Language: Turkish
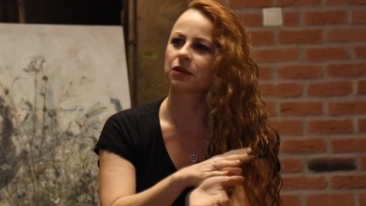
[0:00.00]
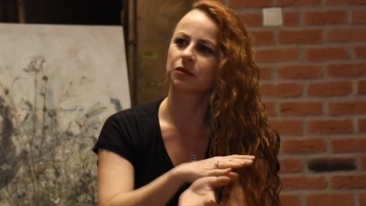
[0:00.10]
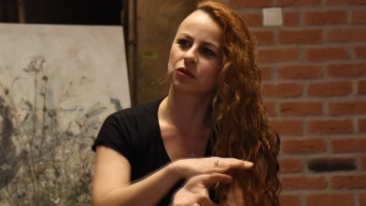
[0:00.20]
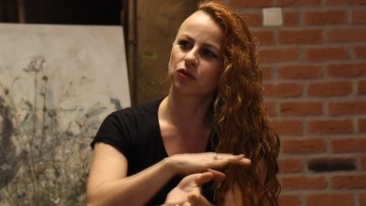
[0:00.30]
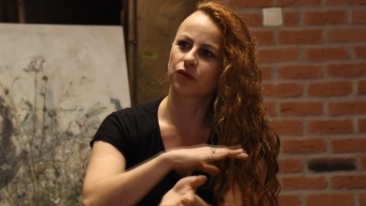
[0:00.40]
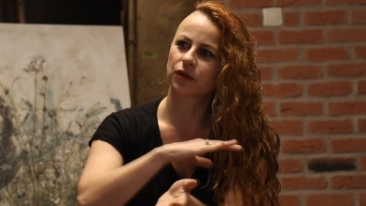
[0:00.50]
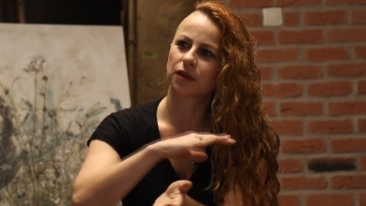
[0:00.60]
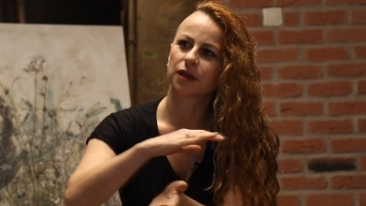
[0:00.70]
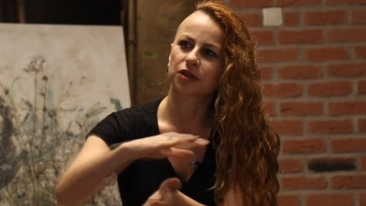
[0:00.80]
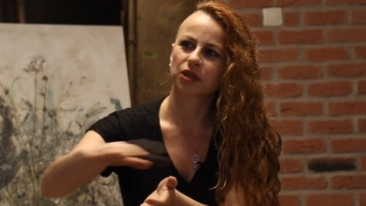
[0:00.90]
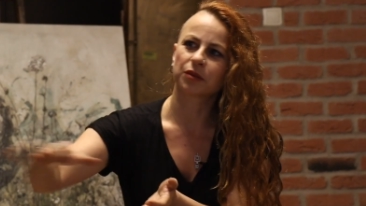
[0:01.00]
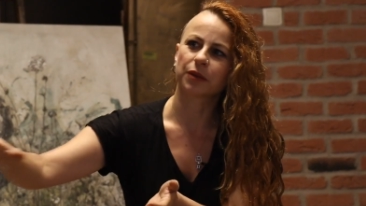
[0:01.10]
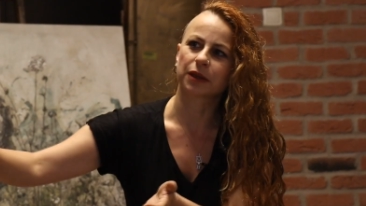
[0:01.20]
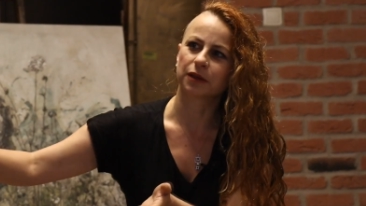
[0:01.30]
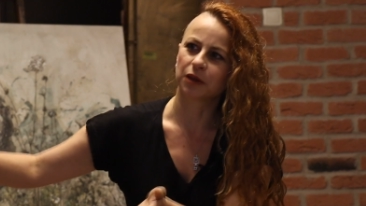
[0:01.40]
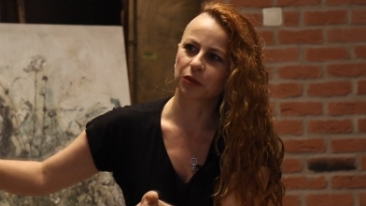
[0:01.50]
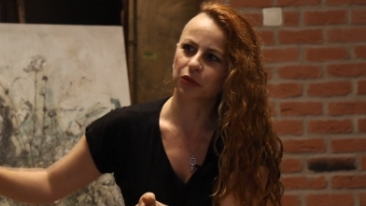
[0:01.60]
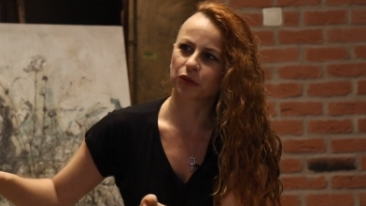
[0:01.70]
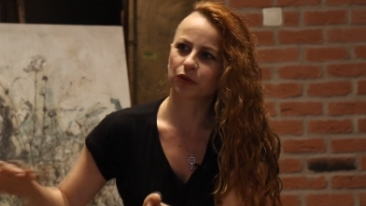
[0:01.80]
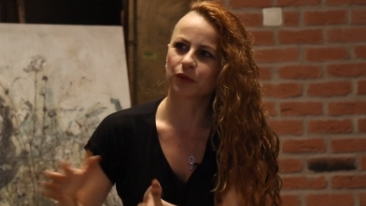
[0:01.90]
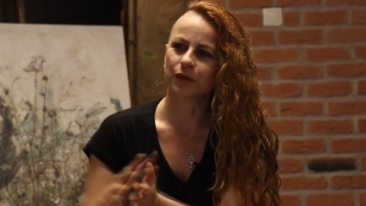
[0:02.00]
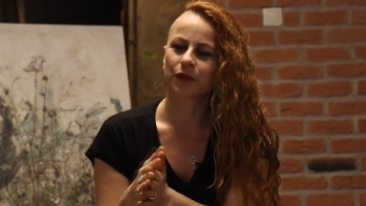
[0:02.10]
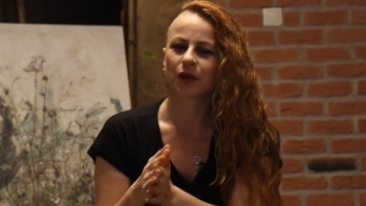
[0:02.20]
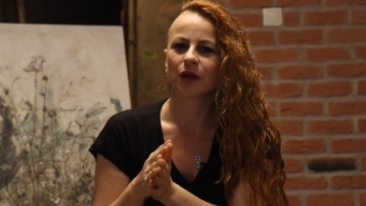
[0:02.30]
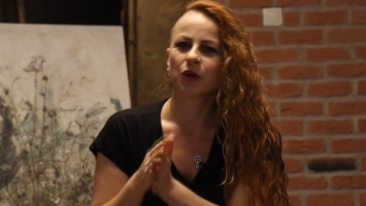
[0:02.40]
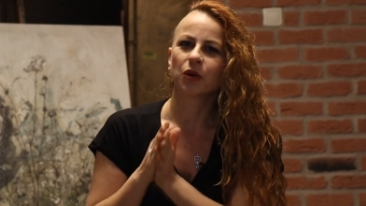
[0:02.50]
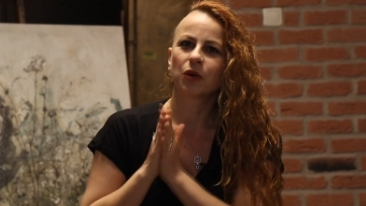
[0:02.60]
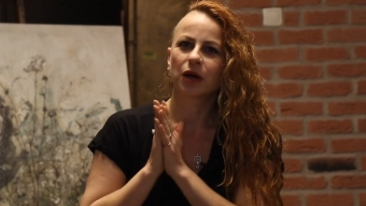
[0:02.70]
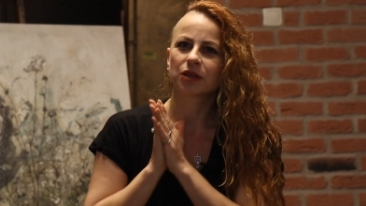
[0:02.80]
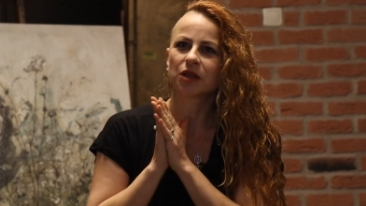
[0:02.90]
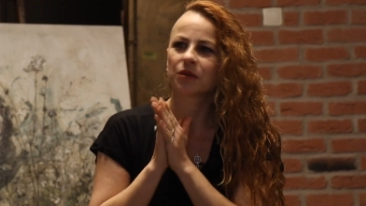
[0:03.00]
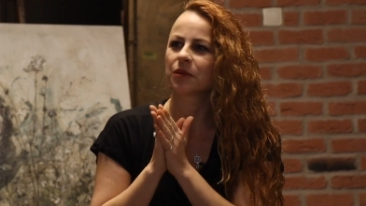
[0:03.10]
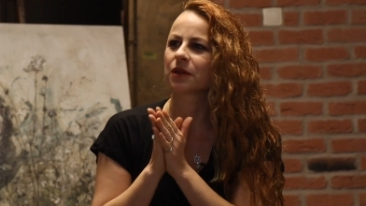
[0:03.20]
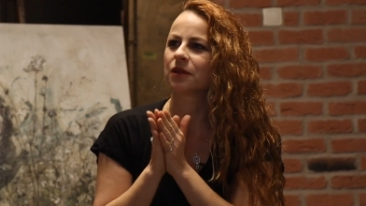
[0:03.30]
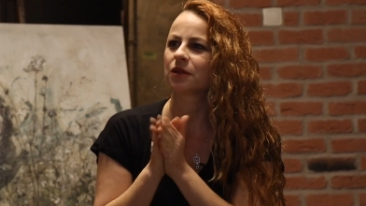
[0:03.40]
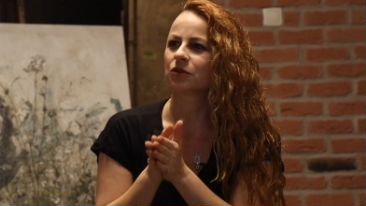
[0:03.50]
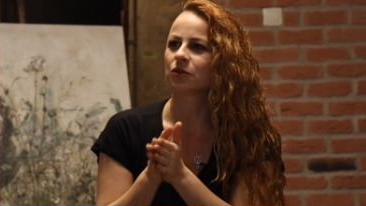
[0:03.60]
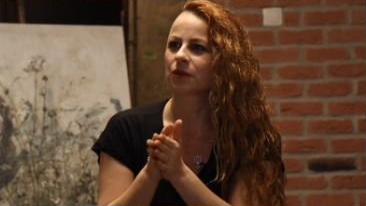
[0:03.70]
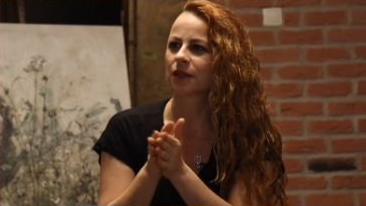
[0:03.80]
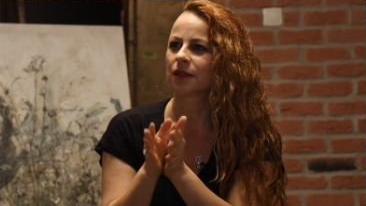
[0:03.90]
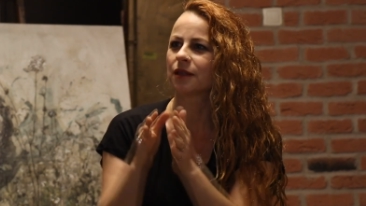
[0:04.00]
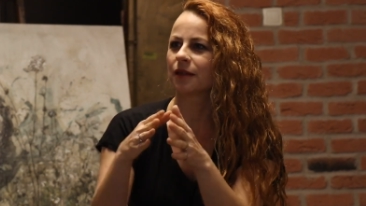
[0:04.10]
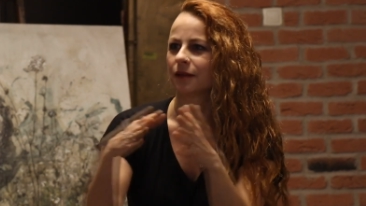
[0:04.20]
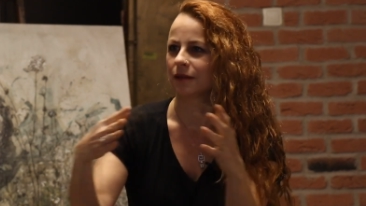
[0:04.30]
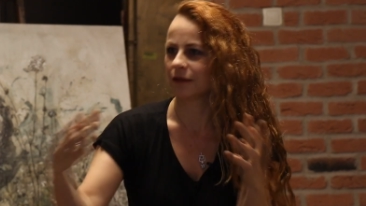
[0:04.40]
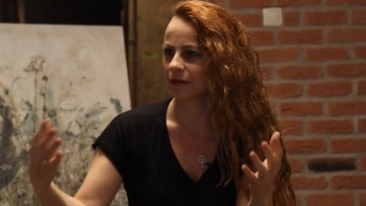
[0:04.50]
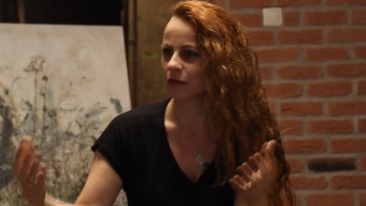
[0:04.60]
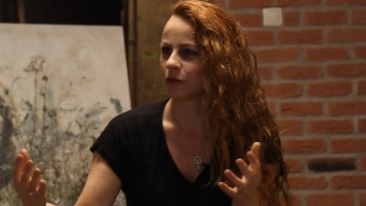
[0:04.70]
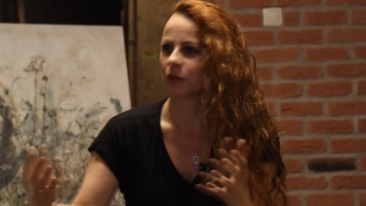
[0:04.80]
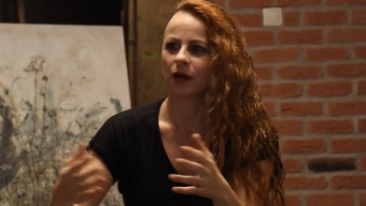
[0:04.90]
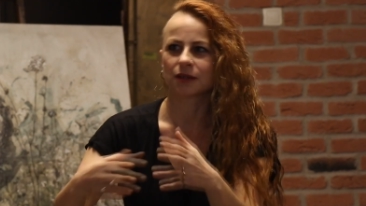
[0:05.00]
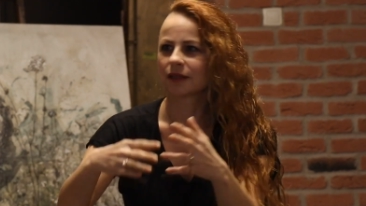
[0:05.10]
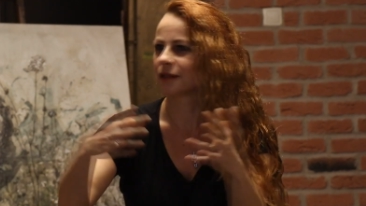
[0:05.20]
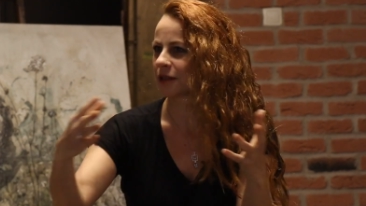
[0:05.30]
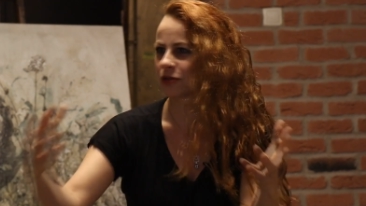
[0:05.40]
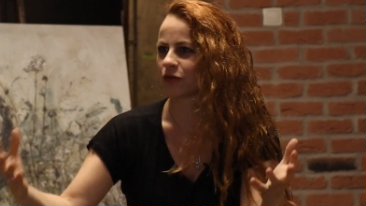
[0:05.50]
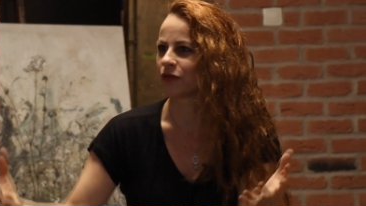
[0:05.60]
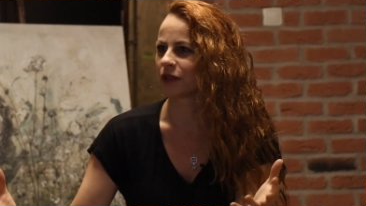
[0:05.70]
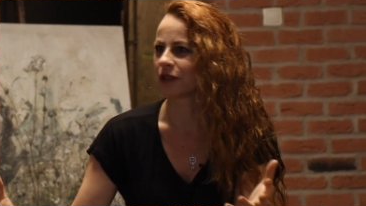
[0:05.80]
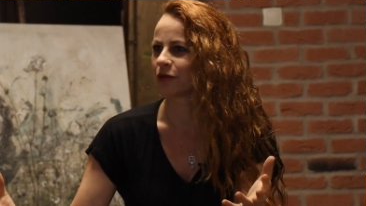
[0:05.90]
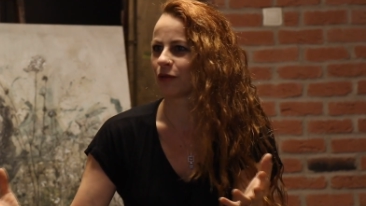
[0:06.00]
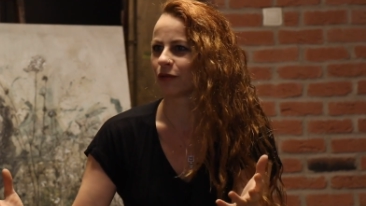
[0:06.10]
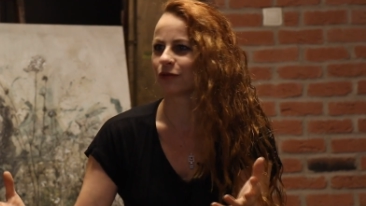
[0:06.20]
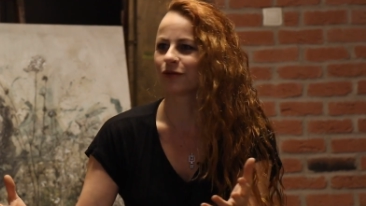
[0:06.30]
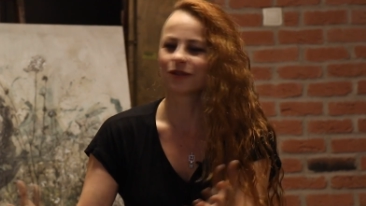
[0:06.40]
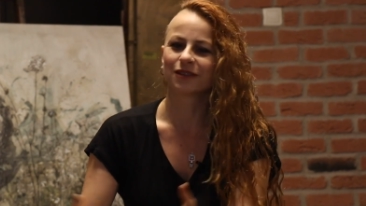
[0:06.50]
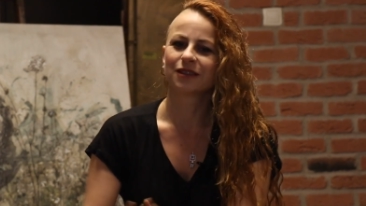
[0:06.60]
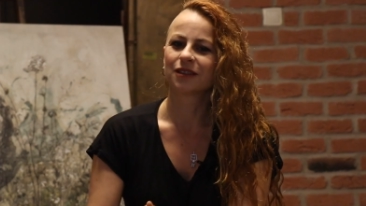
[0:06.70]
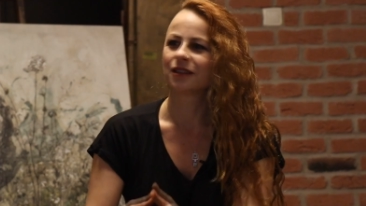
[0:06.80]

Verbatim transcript: Bir sofralar, akşam yemekleri yapıyordum. O akşam yemekleri Türkiye'de o bazen rakı sofraları oldu.